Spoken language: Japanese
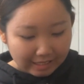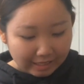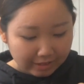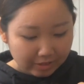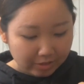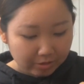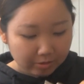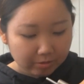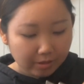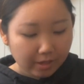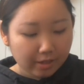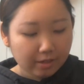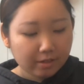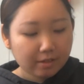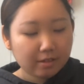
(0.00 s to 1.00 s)
あと
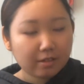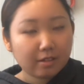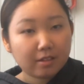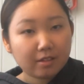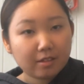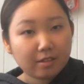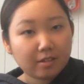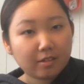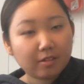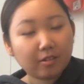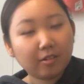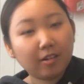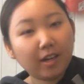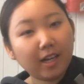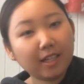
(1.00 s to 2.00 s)
は
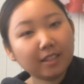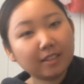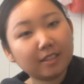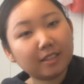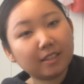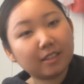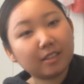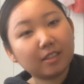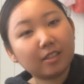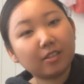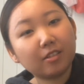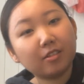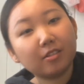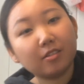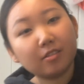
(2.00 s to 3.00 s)
お箸
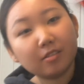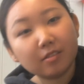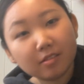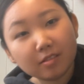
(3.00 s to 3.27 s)
と